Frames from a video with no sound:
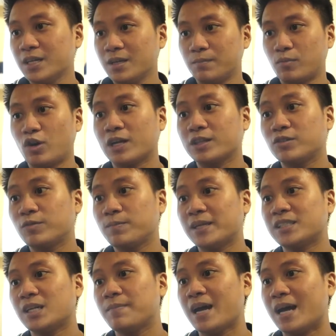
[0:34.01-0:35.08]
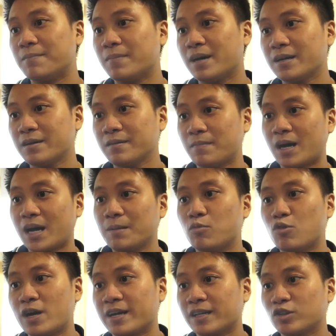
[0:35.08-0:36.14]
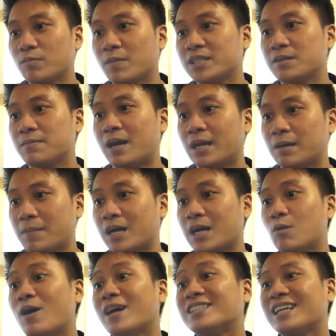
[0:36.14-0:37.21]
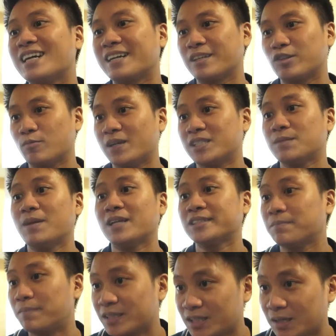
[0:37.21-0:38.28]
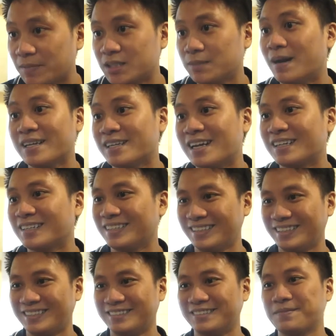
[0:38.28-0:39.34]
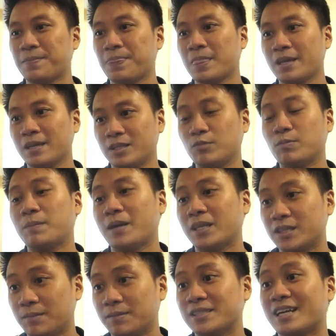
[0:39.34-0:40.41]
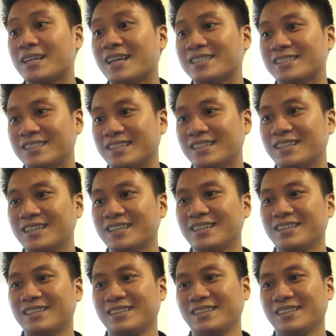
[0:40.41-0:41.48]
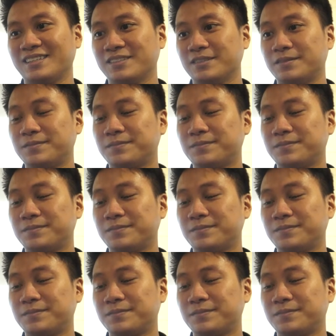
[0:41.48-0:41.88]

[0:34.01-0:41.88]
Produktif itu biasa lebih aman, makanya bunga kita tuh masih dalam angka wajar gitu, masih belasan persen masih banyak gitu. Itu perbedaan terbesarnya sih. Gitu.